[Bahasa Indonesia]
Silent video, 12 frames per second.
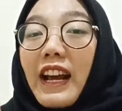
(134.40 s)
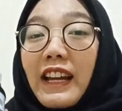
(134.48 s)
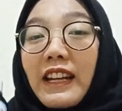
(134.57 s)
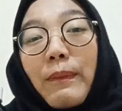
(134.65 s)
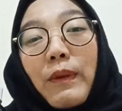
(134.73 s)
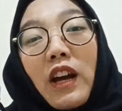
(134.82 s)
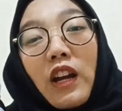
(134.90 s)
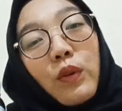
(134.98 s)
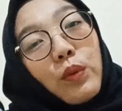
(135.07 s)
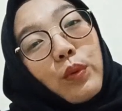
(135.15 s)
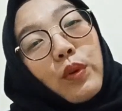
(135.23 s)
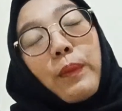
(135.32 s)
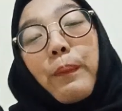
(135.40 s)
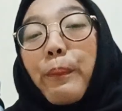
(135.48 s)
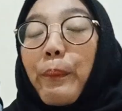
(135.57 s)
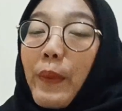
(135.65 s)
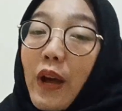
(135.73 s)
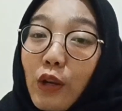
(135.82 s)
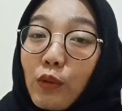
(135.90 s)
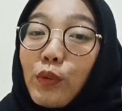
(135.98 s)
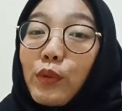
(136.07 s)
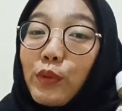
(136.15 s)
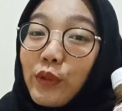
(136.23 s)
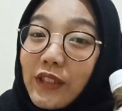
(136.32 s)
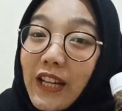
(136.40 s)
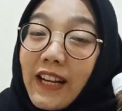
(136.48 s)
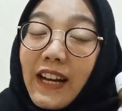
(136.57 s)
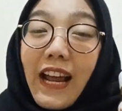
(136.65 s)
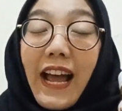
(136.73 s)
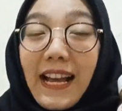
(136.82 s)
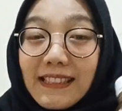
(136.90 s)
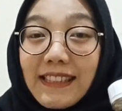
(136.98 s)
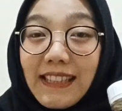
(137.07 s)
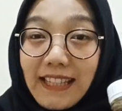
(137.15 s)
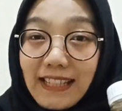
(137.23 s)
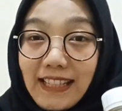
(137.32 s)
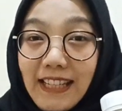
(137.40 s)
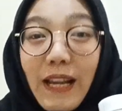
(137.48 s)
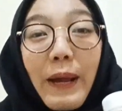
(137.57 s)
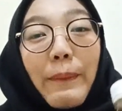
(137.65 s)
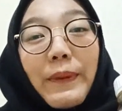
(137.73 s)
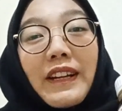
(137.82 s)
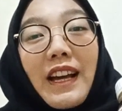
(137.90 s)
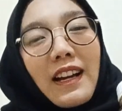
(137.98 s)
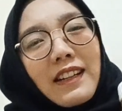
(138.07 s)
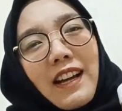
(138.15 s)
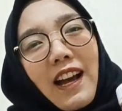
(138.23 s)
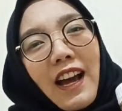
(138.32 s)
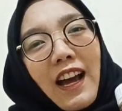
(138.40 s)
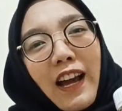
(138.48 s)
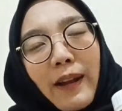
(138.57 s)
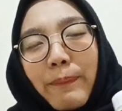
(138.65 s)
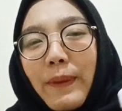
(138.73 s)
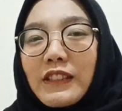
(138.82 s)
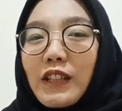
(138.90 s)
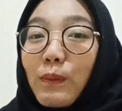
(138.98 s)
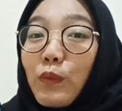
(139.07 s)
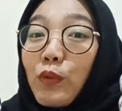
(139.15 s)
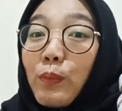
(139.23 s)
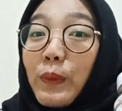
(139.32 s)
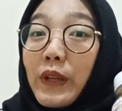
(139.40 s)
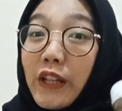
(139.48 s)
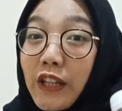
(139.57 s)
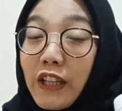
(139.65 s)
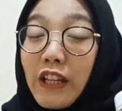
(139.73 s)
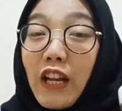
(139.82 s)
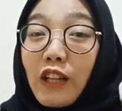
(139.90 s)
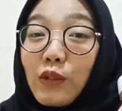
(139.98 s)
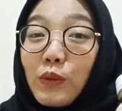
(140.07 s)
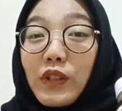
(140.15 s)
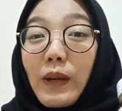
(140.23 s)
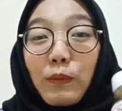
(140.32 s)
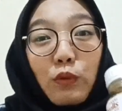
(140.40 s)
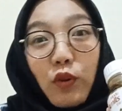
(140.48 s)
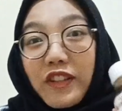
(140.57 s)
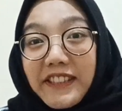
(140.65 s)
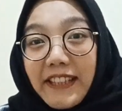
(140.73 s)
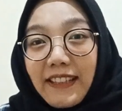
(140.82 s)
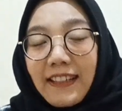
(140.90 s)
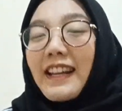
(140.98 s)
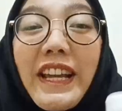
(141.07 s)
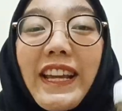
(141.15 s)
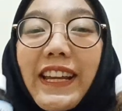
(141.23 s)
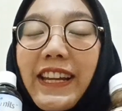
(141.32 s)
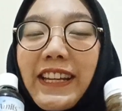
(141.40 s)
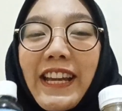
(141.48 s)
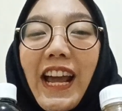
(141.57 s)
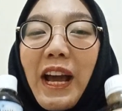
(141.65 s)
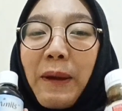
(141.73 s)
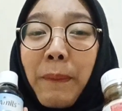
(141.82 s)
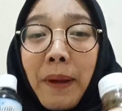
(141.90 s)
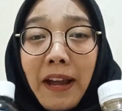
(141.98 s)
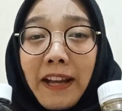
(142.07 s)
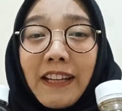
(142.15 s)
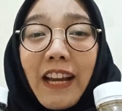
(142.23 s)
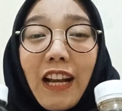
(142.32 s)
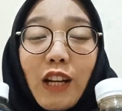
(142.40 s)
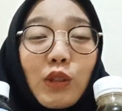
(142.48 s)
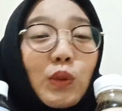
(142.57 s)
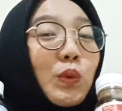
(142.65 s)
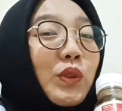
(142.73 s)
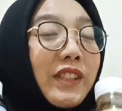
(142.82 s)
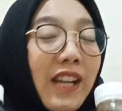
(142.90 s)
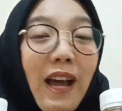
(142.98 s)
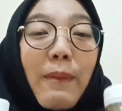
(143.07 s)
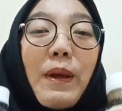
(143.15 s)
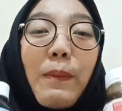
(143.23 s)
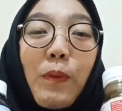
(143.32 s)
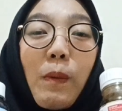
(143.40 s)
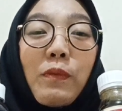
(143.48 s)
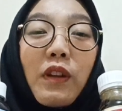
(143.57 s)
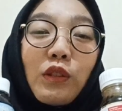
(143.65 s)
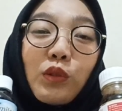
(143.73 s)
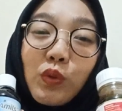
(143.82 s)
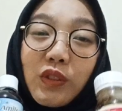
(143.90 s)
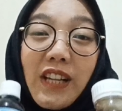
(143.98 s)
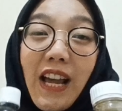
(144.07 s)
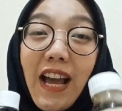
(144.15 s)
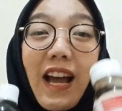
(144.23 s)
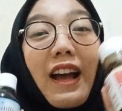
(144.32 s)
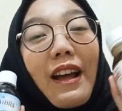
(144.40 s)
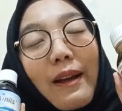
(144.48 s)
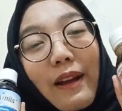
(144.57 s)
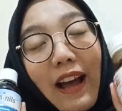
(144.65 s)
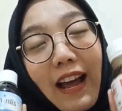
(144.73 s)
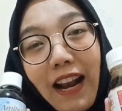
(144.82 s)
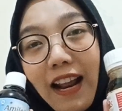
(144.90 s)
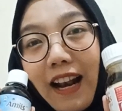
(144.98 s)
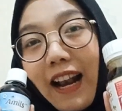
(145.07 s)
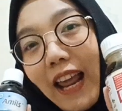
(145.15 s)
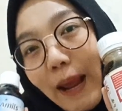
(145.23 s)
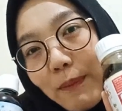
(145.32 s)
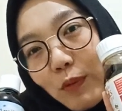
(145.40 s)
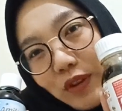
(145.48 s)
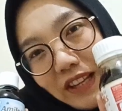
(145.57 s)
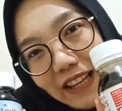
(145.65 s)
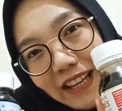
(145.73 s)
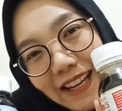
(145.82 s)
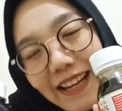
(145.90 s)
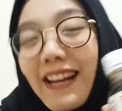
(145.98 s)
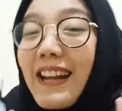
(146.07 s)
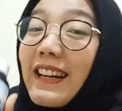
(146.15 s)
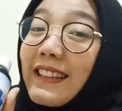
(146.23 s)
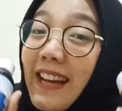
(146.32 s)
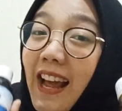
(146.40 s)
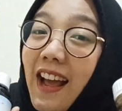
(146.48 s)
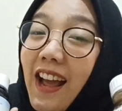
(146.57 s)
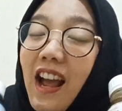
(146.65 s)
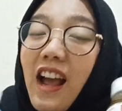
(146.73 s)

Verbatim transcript: karena mengandung madu hutan asli, pegagan, rasa bumi, dan juga mengocek. Ini aman karena sudah Bepom dan juga halal MUI. Nah,